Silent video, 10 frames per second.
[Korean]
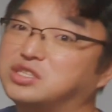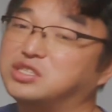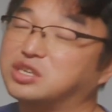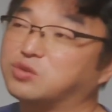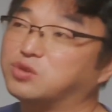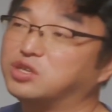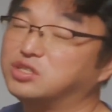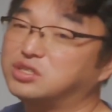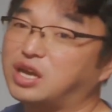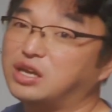지식이고
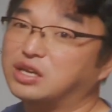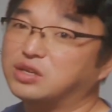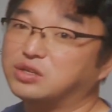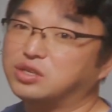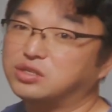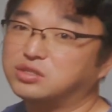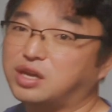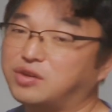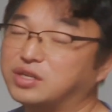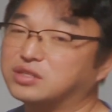현, 사양, 현
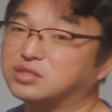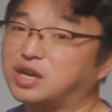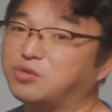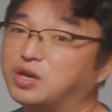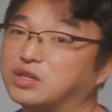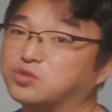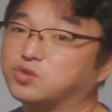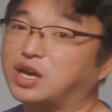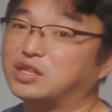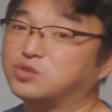상황에서 사용하기가
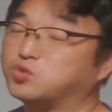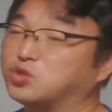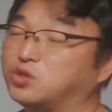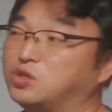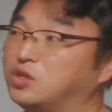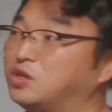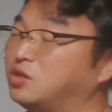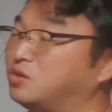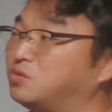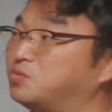좀 까다롭죠.
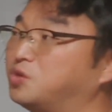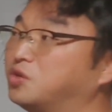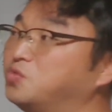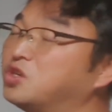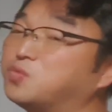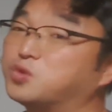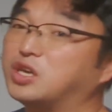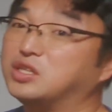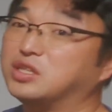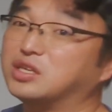뭐 없는
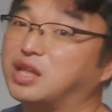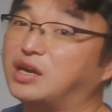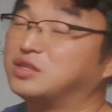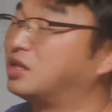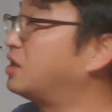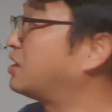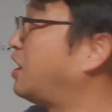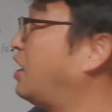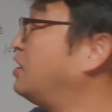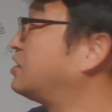것보다 있는 건 나은데
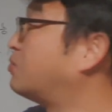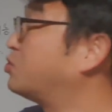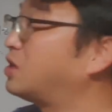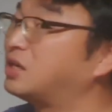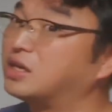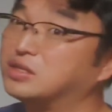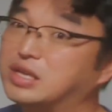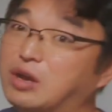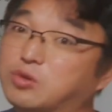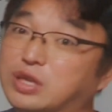개인이 잘못하다 그러면
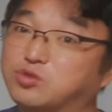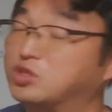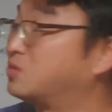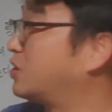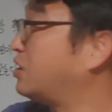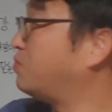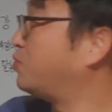사고 날 수 있습니다.